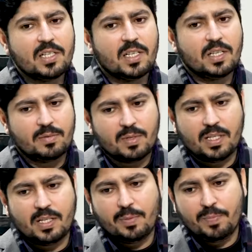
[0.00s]

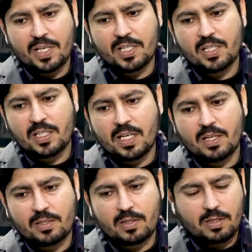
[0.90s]
ये डिप्रेशन या
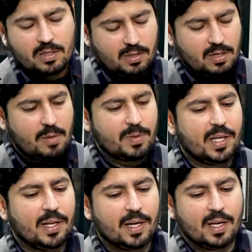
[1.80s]
आप
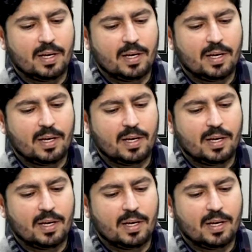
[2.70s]
कह रहे हैं